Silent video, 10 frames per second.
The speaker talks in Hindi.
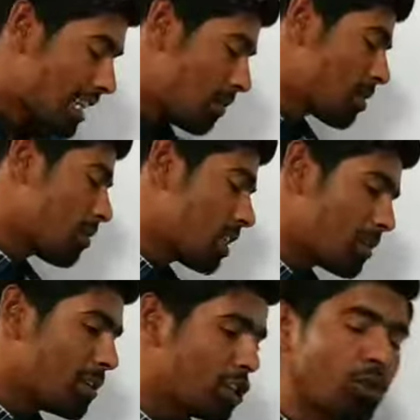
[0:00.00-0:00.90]
आज हम
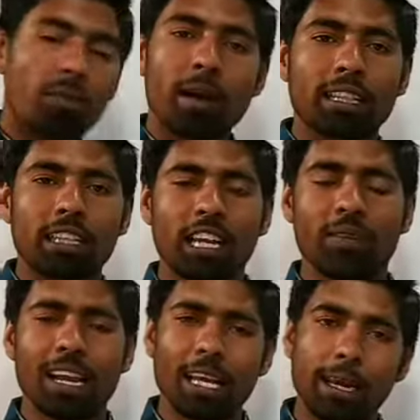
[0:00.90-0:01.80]
इस वीडियो में बात करने
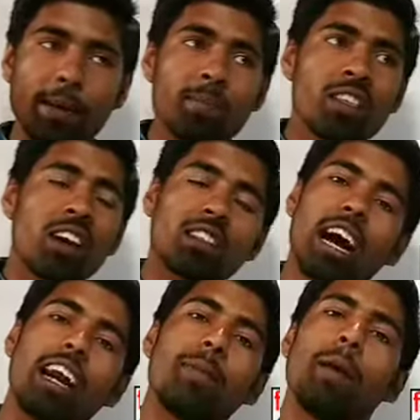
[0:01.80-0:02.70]
वाले हैं
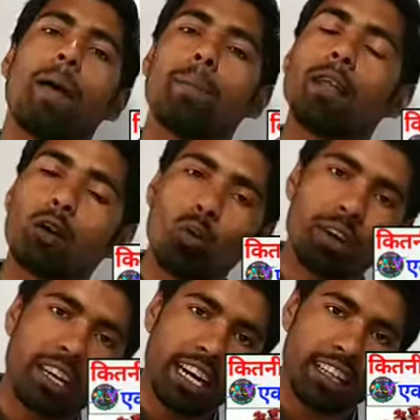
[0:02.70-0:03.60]
थर्ड वेव ऑफ द
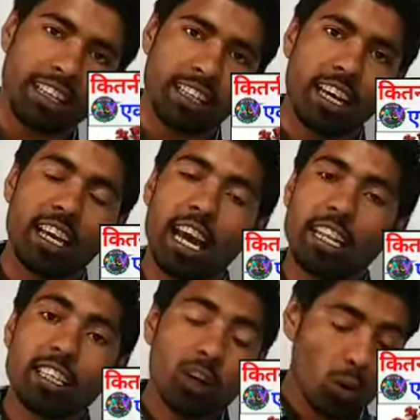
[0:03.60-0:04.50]
कोविड 19
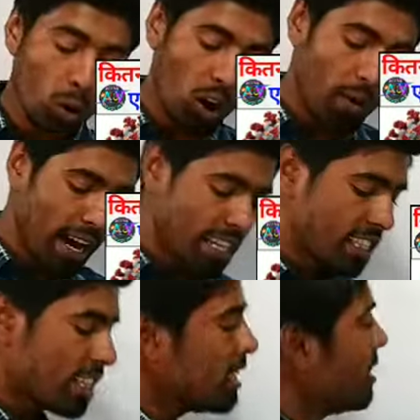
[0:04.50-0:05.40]
यानी कि कोरोना वायरस
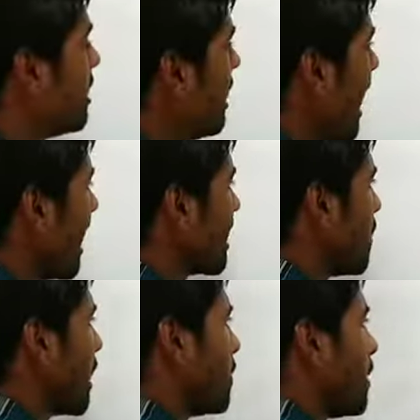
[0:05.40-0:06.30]
की तीसरी लहर के
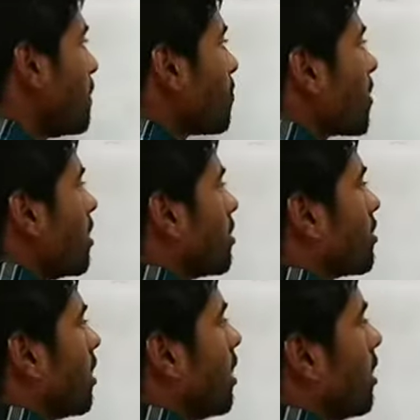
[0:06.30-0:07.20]
बारे में
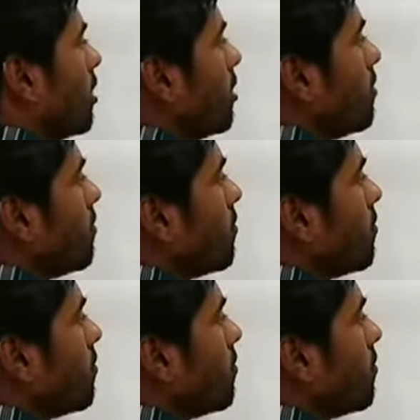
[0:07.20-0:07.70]
थर्ड